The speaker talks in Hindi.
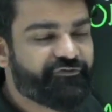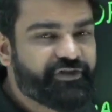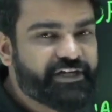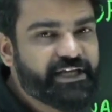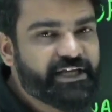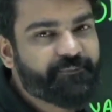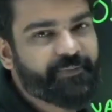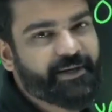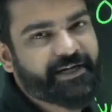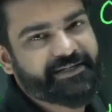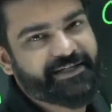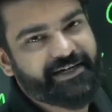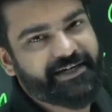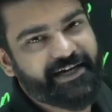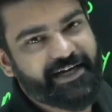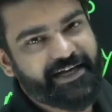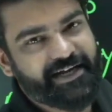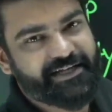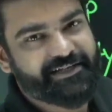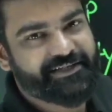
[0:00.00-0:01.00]
50 परसेंट
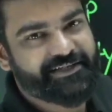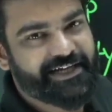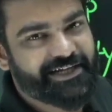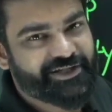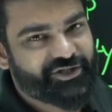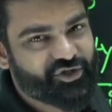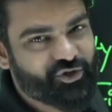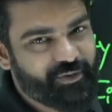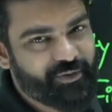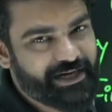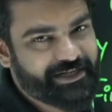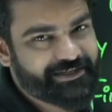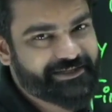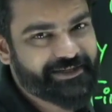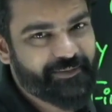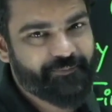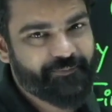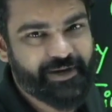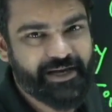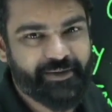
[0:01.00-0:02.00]
लाना है 700 मार्क्स
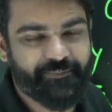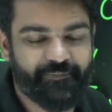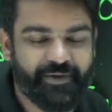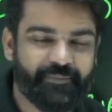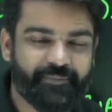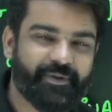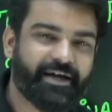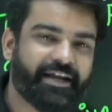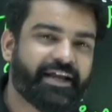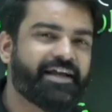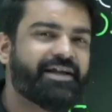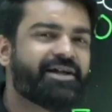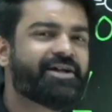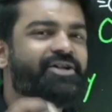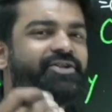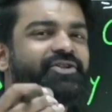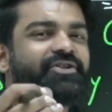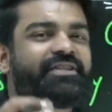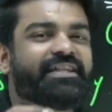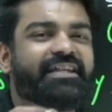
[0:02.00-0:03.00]
का पेपर है
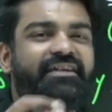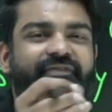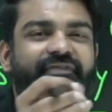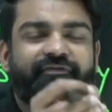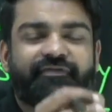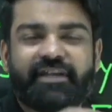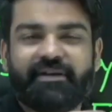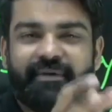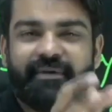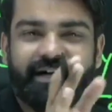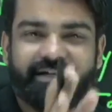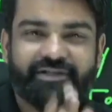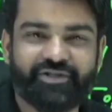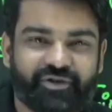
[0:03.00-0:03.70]
तो 350 मार्क्स तो